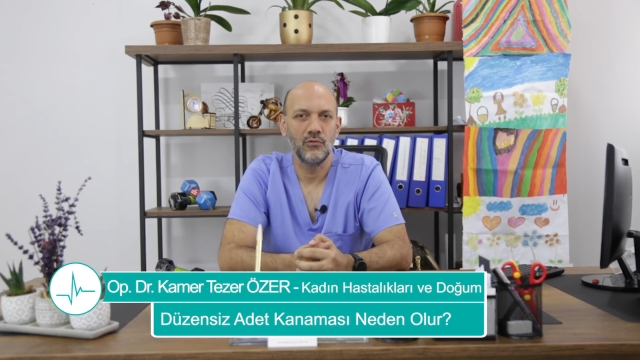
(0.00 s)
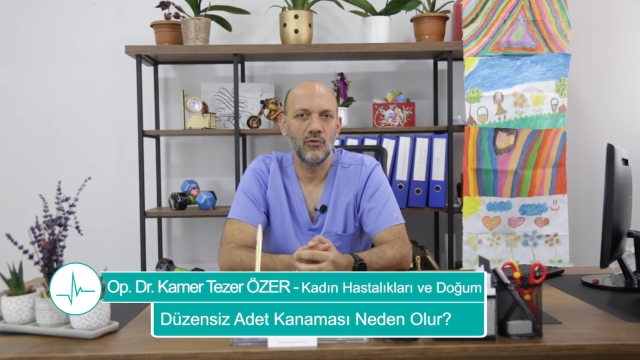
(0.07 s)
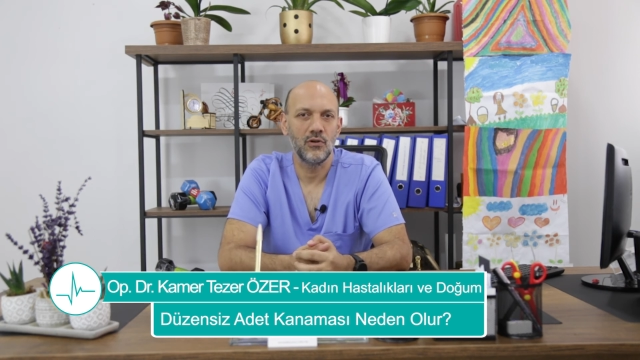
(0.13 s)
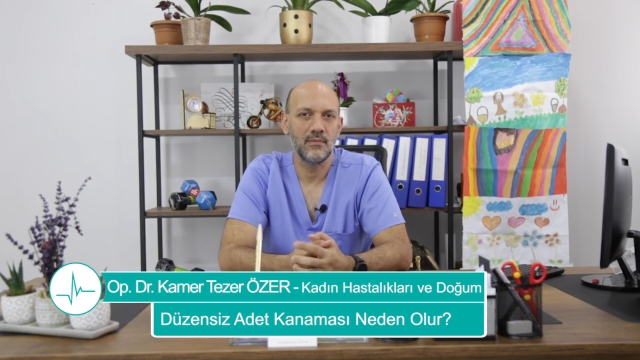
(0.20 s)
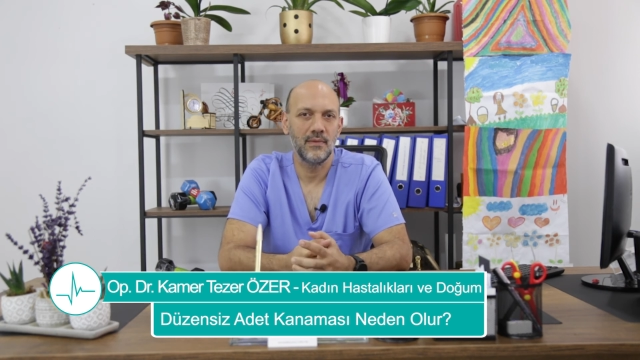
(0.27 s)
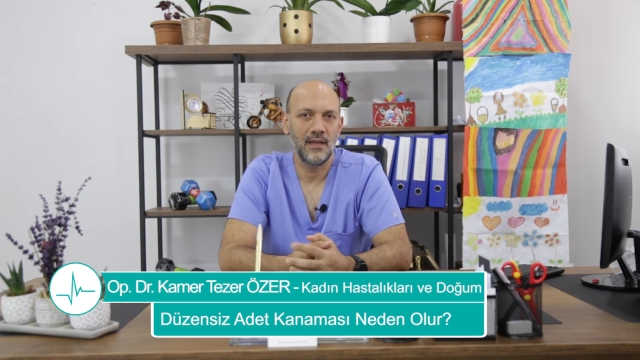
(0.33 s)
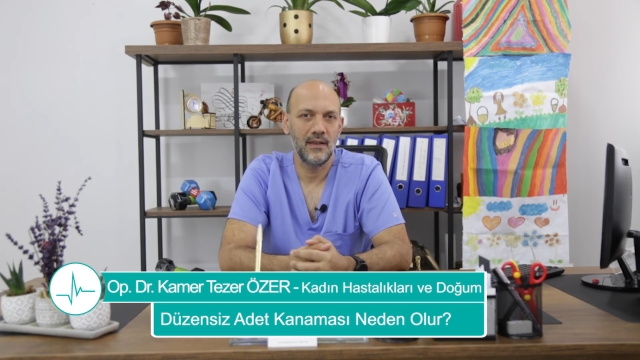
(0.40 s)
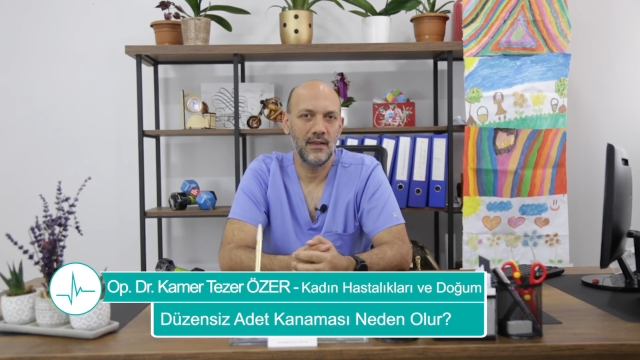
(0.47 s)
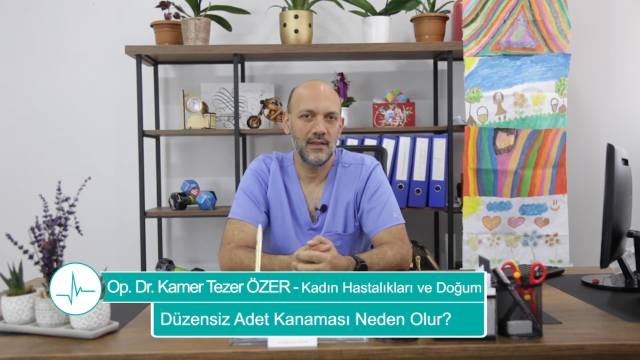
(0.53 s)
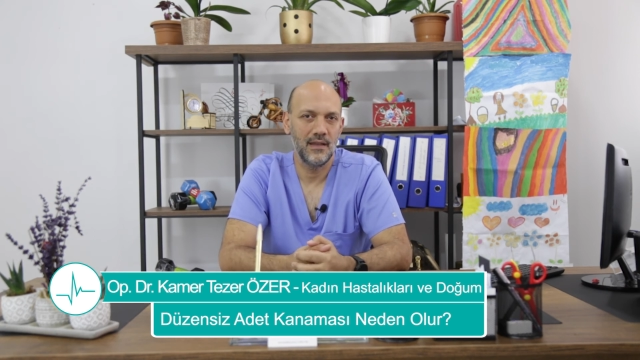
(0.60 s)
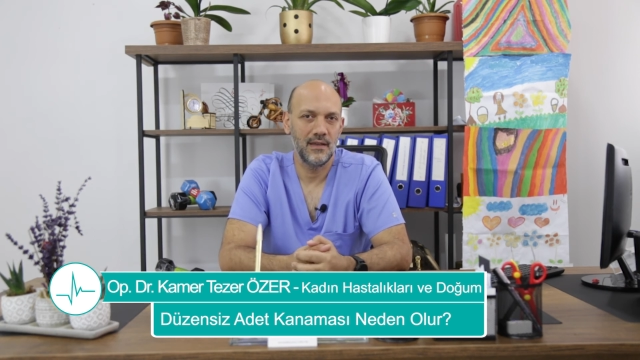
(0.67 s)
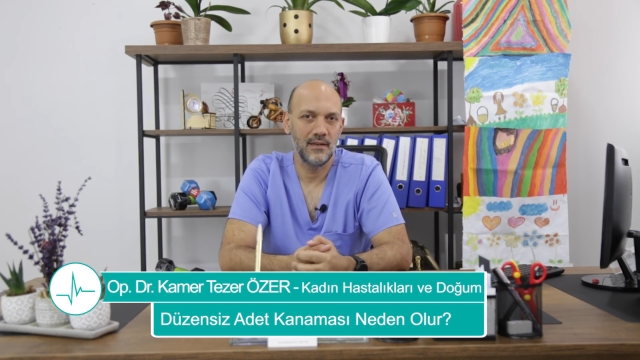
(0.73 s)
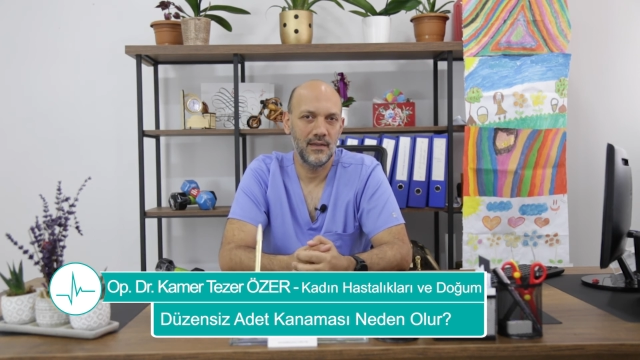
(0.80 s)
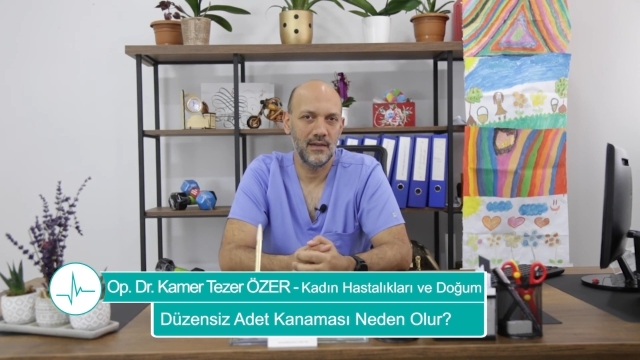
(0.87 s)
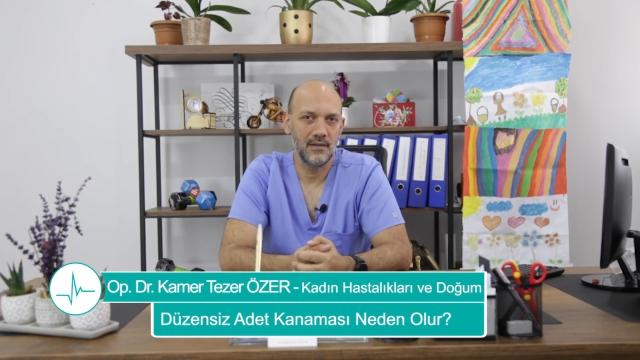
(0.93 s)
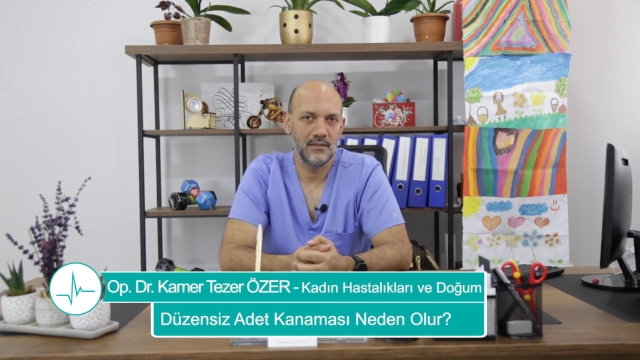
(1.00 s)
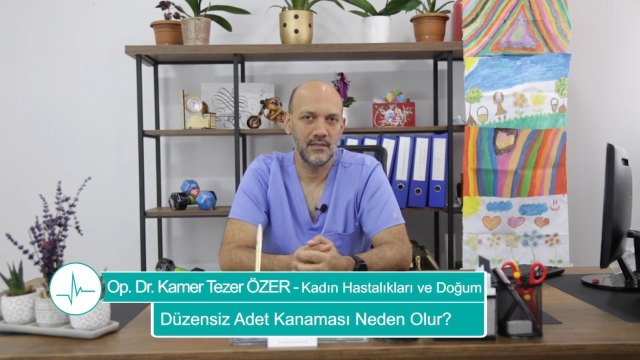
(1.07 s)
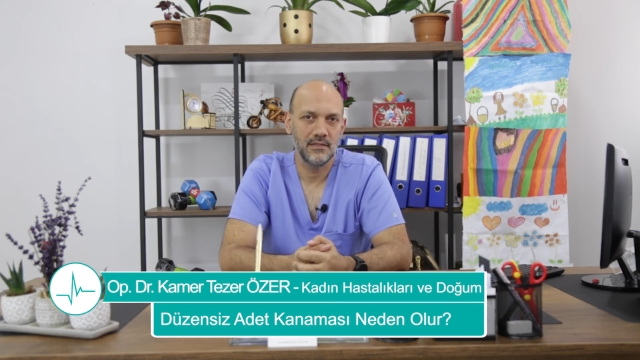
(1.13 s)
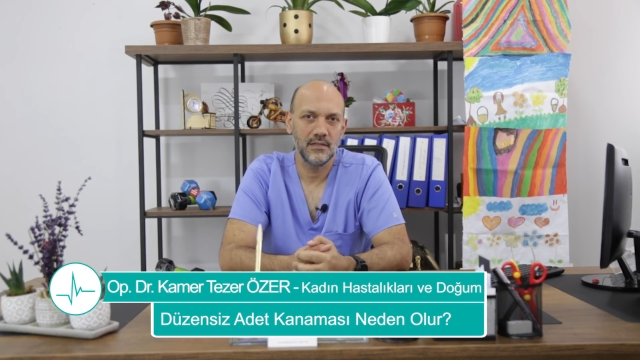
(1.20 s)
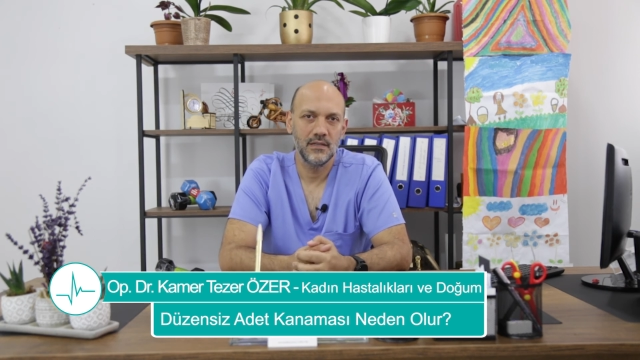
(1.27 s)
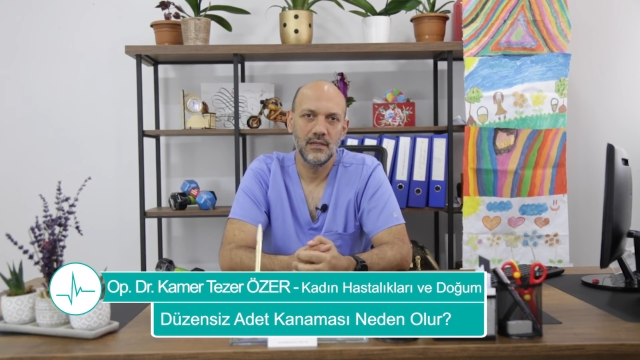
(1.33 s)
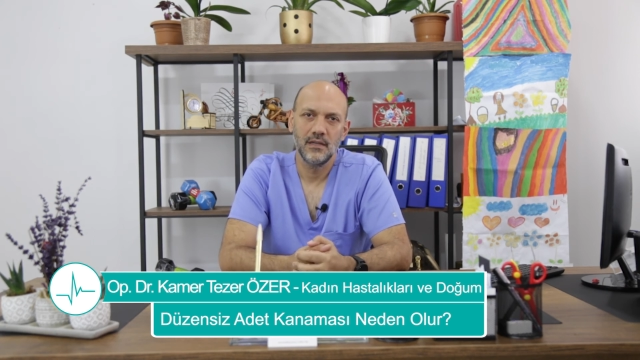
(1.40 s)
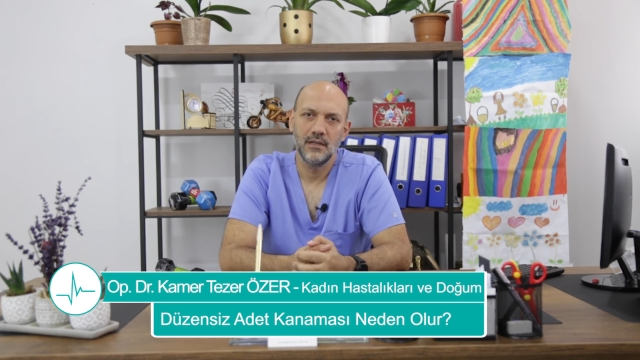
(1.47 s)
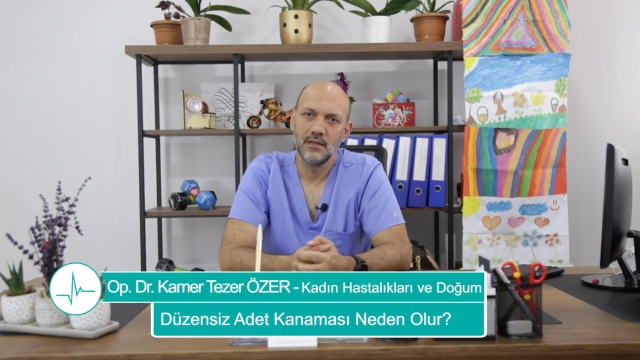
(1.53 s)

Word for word: normal nedenlerdir.